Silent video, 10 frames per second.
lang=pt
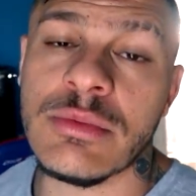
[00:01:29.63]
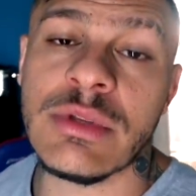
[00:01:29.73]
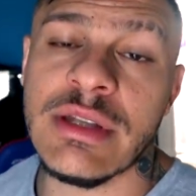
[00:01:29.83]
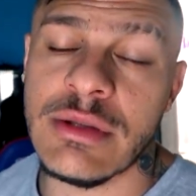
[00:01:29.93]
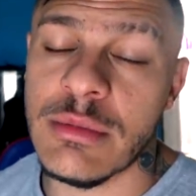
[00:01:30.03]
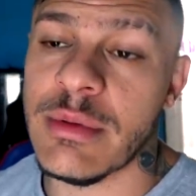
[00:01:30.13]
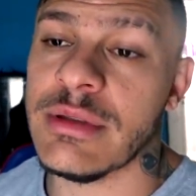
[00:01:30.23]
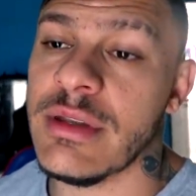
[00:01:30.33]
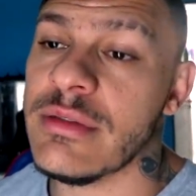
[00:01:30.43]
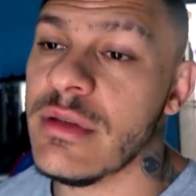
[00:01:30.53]
tô tentando me
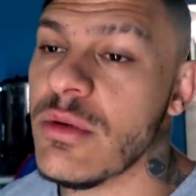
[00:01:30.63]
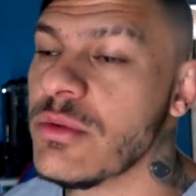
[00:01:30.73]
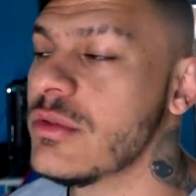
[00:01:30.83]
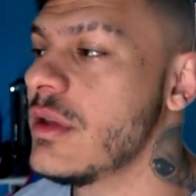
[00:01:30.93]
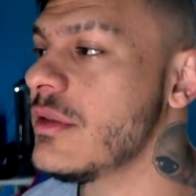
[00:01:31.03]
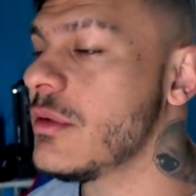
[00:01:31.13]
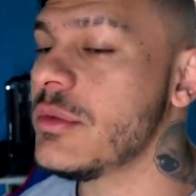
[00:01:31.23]
manter em sã consciência,